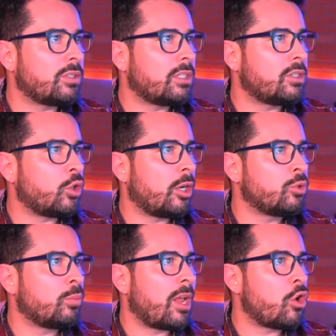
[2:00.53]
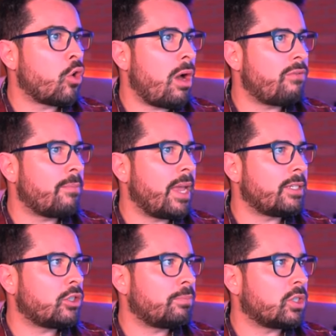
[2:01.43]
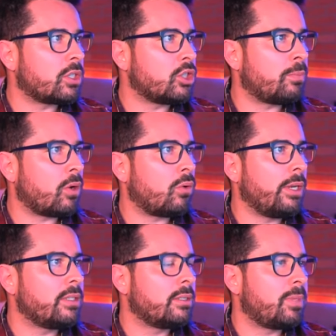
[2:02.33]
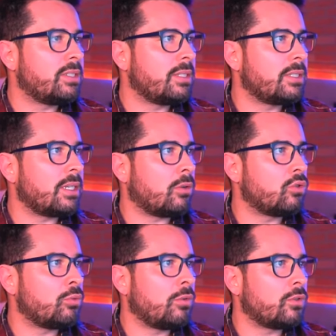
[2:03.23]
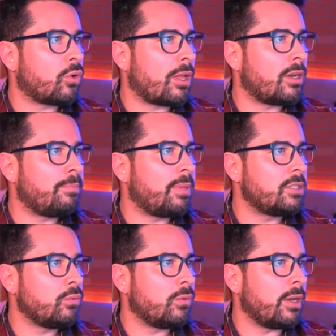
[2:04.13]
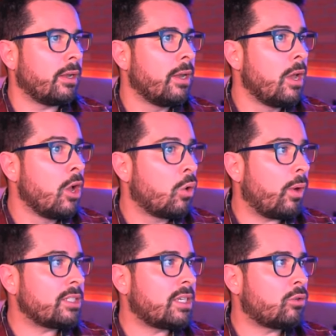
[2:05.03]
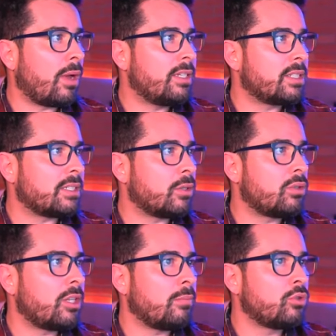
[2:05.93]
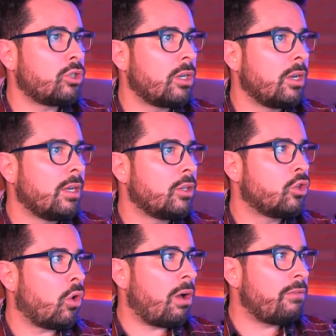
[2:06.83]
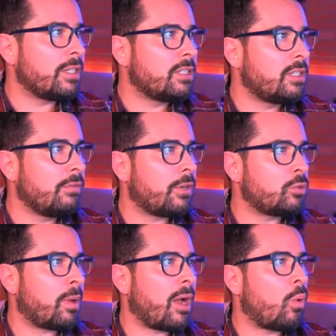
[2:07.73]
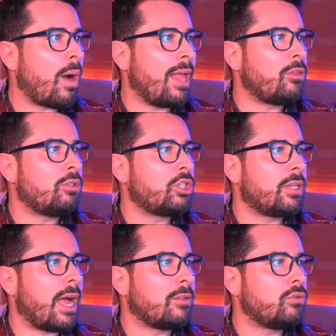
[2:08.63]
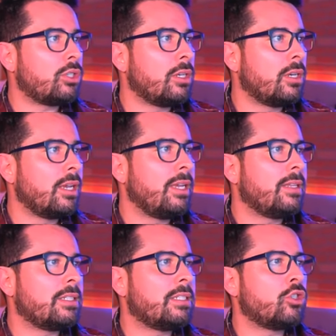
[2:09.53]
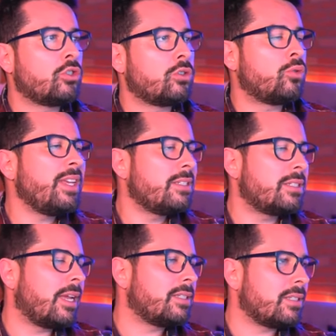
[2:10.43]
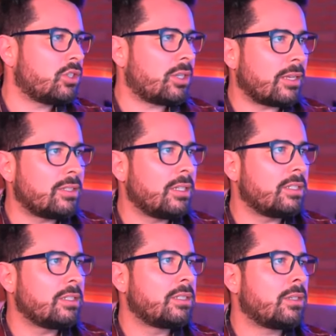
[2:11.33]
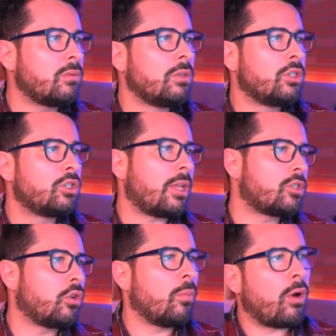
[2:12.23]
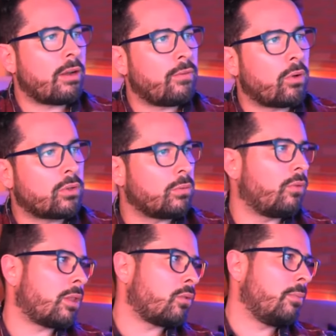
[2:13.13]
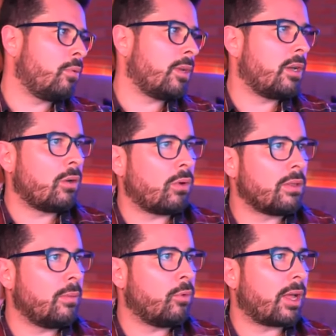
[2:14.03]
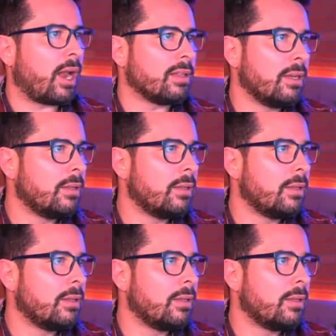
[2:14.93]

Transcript: nós adicionamos uma nova média de pesquisas para a corrida presidencial de 2024 na Pensilvânia. Com essa atualização, temos novas cifras para quatro estados indecisos, swing states. Né? Estados indecisos são estados que uma hora votam, votam republicano, outro democrata.